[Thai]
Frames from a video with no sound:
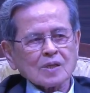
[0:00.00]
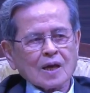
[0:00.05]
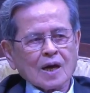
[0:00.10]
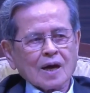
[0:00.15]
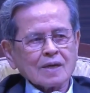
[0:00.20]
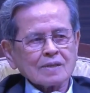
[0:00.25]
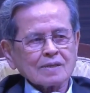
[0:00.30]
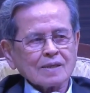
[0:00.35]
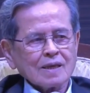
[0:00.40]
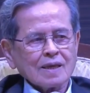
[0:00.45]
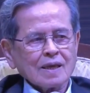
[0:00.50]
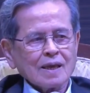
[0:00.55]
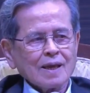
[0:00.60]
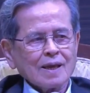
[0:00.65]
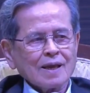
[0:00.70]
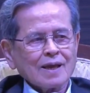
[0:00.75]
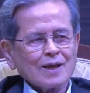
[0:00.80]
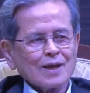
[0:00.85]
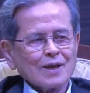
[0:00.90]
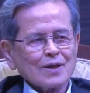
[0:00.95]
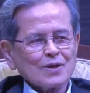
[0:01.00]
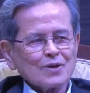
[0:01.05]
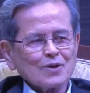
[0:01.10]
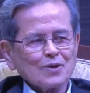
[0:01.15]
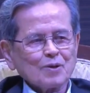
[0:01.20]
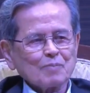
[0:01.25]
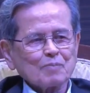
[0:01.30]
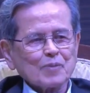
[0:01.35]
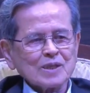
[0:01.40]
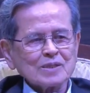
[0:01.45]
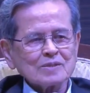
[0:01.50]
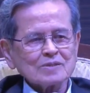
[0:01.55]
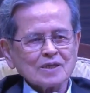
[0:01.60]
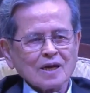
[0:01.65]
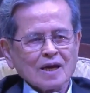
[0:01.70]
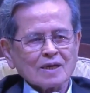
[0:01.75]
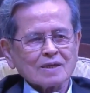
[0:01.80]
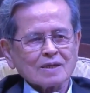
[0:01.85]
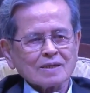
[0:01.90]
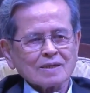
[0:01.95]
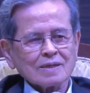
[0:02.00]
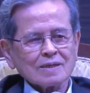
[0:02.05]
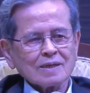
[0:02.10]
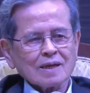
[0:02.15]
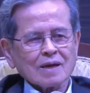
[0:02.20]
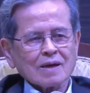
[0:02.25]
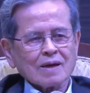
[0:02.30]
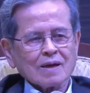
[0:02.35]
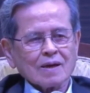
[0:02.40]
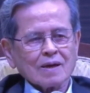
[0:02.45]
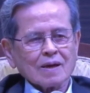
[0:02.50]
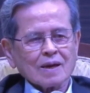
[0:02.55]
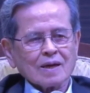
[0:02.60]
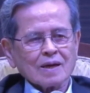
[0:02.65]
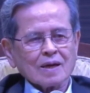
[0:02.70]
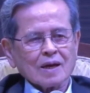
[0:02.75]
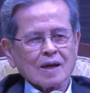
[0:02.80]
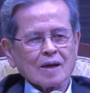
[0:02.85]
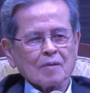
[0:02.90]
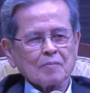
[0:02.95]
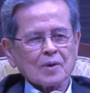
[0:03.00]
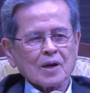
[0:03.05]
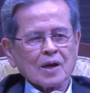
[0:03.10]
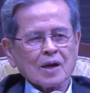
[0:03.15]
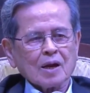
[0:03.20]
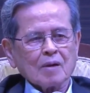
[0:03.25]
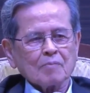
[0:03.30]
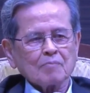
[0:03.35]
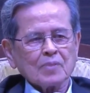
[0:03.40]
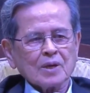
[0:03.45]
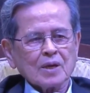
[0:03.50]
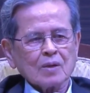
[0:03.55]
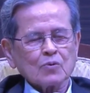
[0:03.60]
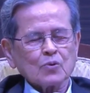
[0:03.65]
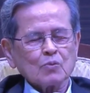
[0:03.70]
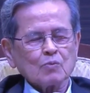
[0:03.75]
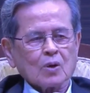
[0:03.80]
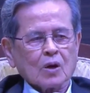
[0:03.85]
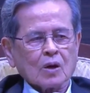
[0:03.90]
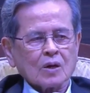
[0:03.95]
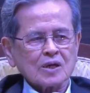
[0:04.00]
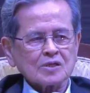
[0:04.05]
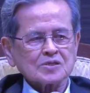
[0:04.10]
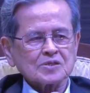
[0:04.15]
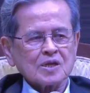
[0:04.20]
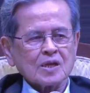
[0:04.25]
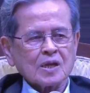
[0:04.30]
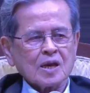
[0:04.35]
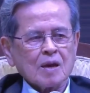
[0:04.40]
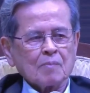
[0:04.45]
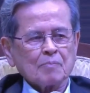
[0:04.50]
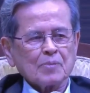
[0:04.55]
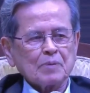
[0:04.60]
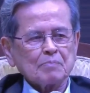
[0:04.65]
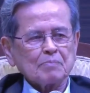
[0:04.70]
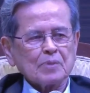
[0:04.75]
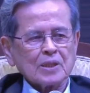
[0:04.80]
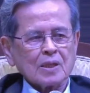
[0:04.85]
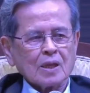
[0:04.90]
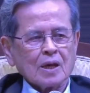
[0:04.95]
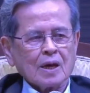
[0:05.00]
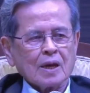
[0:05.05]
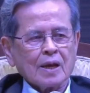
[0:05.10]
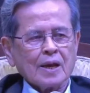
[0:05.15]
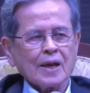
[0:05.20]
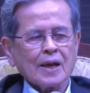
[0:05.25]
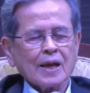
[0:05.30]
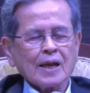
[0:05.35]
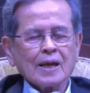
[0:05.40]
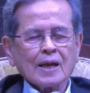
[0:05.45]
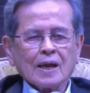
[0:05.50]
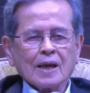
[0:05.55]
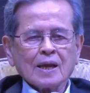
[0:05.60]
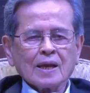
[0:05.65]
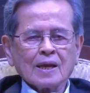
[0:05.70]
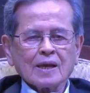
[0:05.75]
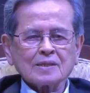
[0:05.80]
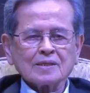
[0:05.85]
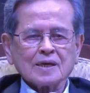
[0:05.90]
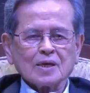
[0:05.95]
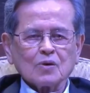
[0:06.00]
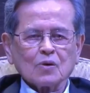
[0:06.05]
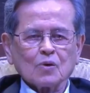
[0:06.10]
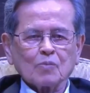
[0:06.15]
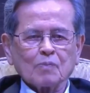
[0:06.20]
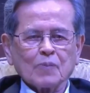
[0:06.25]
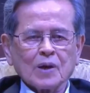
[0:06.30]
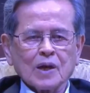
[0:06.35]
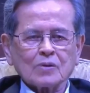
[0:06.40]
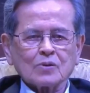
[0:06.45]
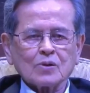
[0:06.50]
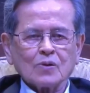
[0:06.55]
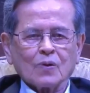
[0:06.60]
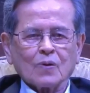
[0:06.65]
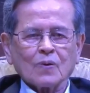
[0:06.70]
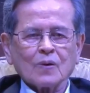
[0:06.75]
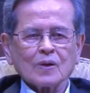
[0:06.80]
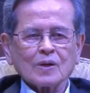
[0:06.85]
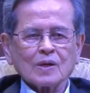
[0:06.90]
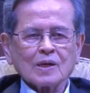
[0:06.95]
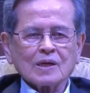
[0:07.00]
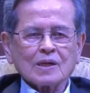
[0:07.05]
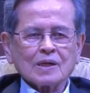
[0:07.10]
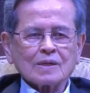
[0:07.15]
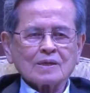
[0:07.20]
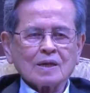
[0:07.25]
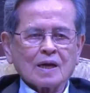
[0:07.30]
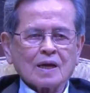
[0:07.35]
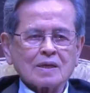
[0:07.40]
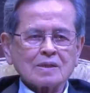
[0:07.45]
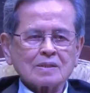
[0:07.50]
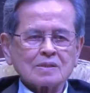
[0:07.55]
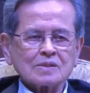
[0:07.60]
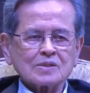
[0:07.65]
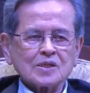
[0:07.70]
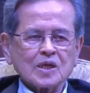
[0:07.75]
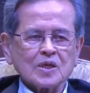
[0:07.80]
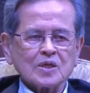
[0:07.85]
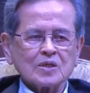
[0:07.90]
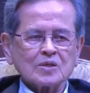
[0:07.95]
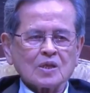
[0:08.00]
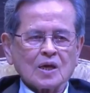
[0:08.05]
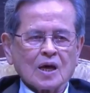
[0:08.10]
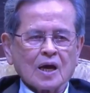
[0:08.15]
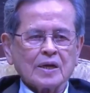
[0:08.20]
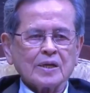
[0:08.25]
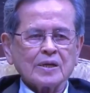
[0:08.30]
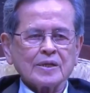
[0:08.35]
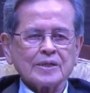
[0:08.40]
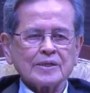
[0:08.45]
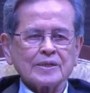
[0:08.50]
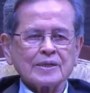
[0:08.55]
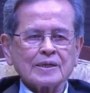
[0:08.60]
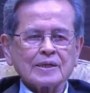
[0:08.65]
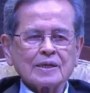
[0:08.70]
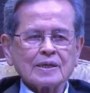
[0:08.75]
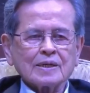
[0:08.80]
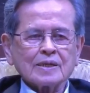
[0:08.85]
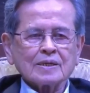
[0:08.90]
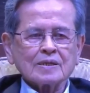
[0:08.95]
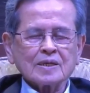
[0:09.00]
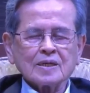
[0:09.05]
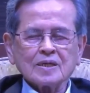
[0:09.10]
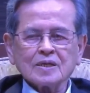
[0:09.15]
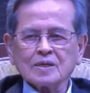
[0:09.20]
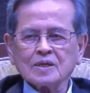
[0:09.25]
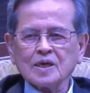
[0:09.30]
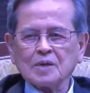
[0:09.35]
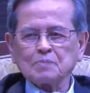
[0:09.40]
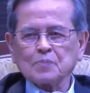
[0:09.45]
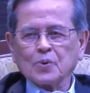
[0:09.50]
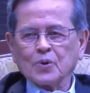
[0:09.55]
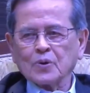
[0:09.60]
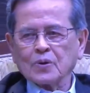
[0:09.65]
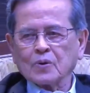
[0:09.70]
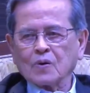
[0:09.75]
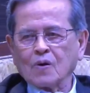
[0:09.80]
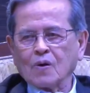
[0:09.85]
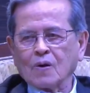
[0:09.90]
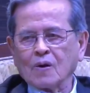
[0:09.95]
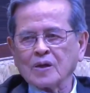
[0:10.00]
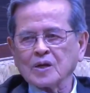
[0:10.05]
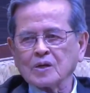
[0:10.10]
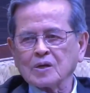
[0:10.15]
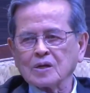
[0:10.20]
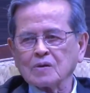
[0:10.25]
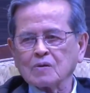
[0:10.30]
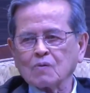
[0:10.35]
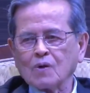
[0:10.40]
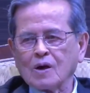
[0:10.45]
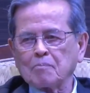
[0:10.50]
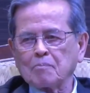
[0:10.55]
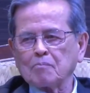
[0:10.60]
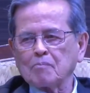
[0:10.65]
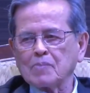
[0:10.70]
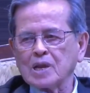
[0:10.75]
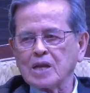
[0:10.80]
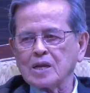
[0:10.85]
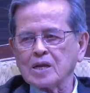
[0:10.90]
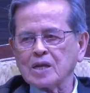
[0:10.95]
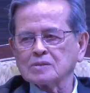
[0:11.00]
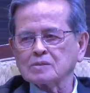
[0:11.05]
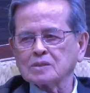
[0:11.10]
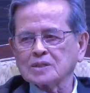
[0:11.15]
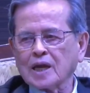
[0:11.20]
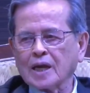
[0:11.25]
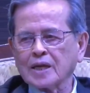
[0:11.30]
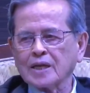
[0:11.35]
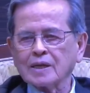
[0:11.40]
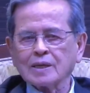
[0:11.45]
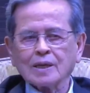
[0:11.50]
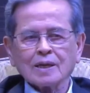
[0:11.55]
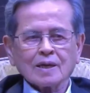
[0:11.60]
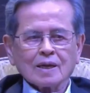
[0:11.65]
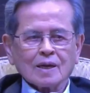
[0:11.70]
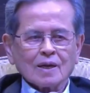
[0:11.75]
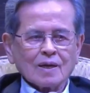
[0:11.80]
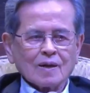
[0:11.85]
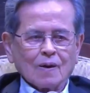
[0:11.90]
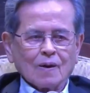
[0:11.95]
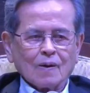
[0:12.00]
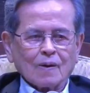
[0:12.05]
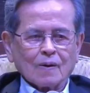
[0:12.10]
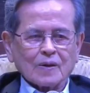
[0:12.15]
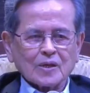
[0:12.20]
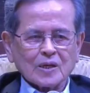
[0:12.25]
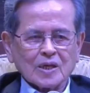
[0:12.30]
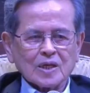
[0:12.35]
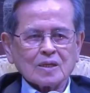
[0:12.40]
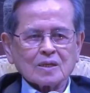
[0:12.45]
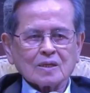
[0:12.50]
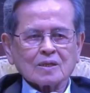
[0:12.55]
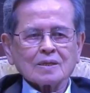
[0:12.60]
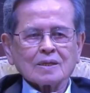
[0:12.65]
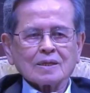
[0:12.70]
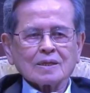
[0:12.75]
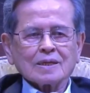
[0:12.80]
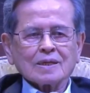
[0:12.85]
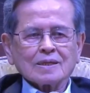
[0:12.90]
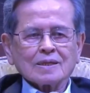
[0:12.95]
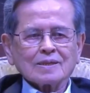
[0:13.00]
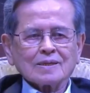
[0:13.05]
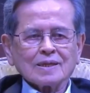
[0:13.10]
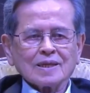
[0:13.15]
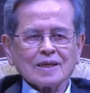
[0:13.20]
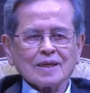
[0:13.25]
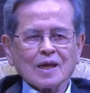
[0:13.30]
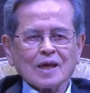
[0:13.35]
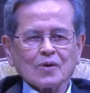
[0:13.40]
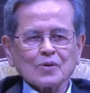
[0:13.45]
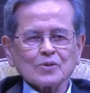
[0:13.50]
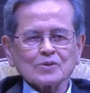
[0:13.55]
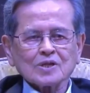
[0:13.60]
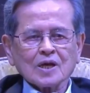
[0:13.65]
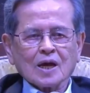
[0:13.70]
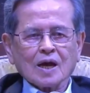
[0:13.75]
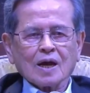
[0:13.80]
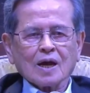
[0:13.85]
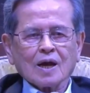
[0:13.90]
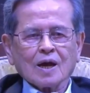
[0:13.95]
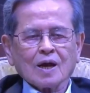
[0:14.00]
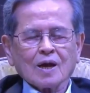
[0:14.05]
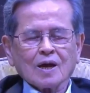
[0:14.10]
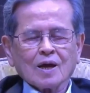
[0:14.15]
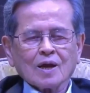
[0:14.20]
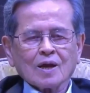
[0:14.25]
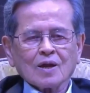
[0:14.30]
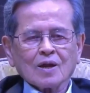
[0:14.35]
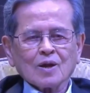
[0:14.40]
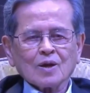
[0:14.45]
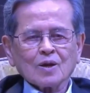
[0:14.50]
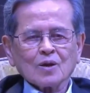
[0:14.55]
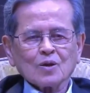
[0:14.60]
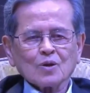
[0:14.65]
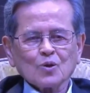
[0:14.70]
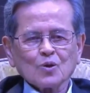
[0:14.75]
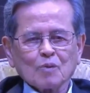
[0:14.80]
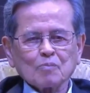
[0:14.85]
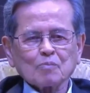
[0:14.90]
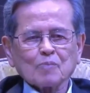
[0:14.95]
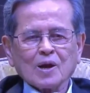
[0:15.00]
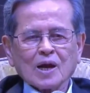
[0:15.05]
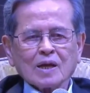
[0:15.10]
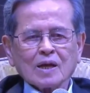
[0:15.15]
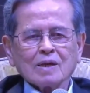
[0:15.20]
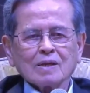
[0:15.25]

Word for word: งๆที่ร่วมกันจัดแล้วก็คณะกรรมการมีคุณหมอกฤษดาเป็นประธานและท่านองค์ปาถกทั้งสี่ท่านที่ได้พูดก่อให้เกิดความบันดาลใจข้อคิดที่เราจะร่วมกัน